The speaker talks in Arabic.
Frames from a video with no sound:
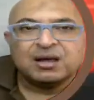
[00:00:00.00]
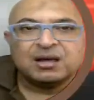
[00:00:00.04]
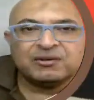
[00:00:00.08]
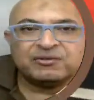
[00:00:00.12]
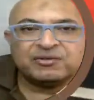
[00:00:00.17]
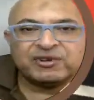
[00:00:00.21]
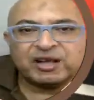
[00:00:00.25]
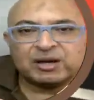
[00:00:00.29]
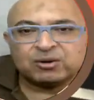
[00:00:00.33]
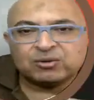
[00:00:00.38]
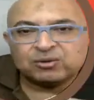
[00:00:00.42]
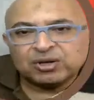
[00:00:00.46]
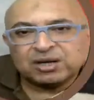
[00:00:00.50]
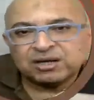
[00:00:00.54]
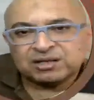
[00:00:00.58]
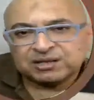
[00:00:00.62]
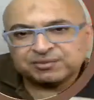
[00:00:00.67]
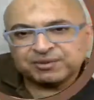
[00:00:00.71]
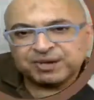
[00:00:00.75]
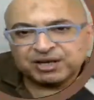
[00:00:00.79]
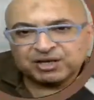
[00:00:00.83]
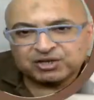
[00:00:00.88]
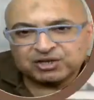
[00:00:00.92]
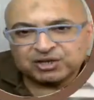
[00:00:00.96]
الفئة الأولى اللي
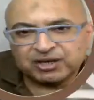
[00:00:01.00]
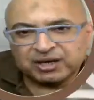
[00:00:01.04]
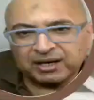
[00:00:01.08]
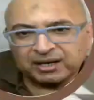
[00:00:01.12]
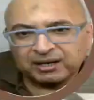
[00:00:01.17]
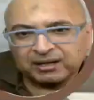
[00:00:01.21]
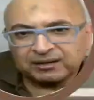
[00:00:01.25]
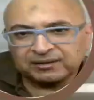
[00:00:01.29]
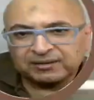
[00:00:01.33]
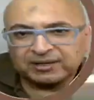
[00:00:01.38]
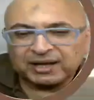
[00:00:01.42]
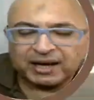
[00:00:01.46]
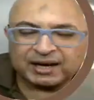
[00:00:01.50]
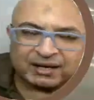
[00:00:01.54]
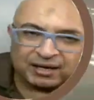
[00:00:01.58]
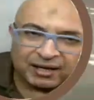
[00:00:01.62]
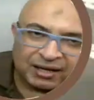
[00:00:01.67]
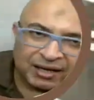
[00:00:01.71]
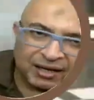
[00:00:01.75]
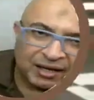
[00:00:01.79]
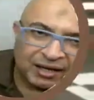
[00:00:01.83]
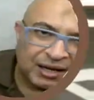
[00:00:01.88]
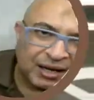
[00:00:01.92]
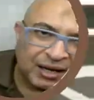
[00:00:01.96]
اسمها جي ال داخل
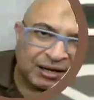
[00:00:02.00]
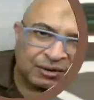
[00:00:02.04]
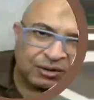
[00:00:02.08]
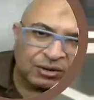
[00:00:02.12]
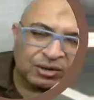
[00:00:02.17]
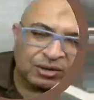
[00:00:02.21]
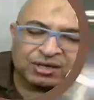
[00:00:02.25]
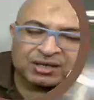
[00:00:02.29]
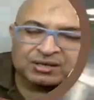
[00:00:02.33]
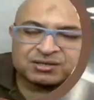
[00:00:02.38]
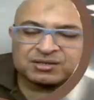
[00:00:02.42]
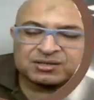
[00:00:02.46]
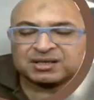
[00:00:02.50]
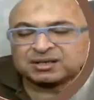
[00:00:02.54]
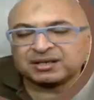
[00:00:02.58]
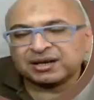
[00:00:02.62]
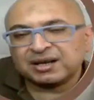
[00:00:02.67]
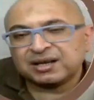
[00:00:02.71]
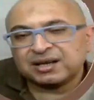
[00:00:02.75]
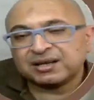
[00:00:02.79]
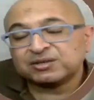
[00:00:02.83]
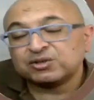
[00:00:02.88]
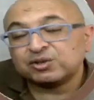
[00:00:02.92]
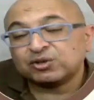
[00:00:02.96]
الإحلال قلنا
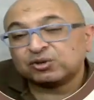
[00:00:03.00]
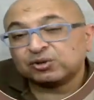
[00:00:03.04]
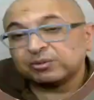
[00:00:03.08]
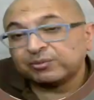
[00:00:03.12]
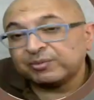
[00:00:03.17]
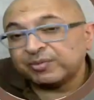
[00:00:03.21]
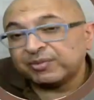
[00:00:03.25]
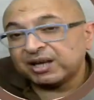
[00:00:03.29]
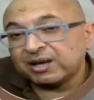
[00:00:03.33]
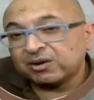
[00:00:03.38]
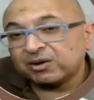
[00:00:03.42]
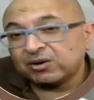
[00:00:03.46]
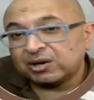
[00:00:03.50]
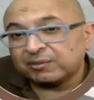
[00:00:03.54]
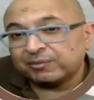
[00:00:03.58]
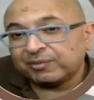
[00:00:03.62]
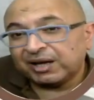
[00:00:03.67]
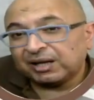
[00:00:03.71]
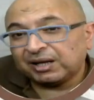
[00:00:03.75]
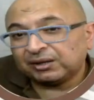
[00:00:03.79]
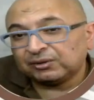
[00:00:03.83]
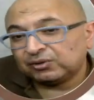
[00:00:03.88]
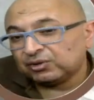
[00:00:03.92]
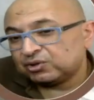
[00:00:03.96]
سعرها
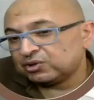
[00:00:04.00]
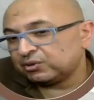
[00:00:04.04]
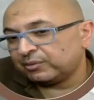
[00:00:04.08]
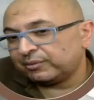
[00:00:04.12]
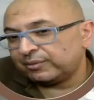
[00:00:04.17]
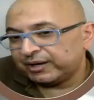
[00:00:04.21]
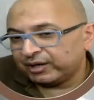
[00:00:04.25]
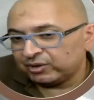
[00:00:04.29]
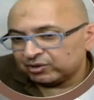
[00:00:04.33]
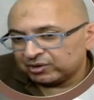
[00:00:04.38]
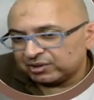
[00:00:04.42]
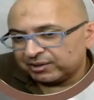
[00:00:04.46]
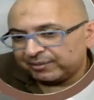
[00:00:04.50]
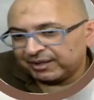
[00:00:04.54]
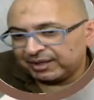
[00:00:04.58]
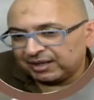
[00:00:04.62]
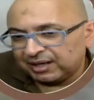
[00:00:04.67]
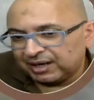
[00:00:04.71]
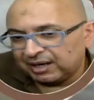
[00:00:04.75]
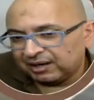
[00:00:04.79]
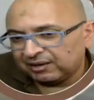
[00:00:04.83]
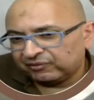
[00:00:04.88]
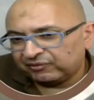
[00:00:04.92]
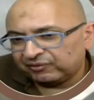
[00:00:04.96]
604 970
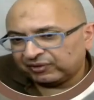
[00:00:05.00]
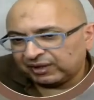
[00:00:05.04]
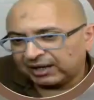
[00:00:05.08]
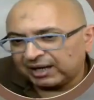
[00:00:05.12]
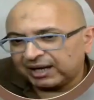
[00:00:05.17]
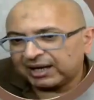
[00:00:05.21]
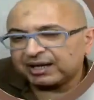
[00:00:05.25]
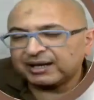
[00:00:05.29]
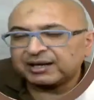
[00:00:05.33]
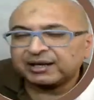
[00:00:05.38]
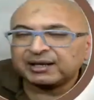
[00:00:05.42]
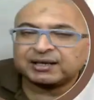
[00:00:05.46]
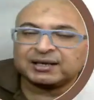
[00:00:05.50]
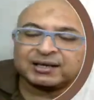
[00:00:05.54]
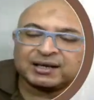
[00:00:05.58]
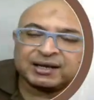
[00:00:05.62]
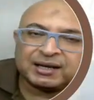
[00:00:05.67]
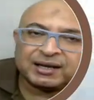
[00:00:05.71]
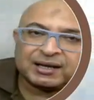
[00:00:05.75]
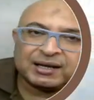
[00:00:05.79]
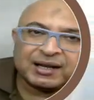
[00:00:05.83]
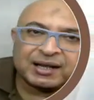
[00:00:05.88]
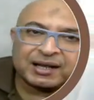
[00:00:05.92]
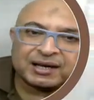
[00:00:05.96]
ألف خارج
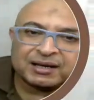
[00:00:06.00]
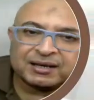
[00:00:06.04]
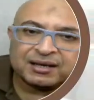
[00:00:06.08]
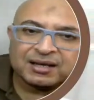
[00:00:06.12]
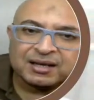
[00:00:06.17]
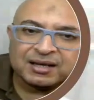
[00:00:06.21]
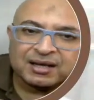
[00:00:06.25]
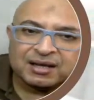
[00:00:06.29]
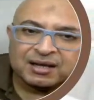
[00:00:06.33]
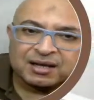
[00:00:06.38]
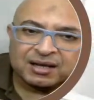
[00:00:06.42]
الإحلال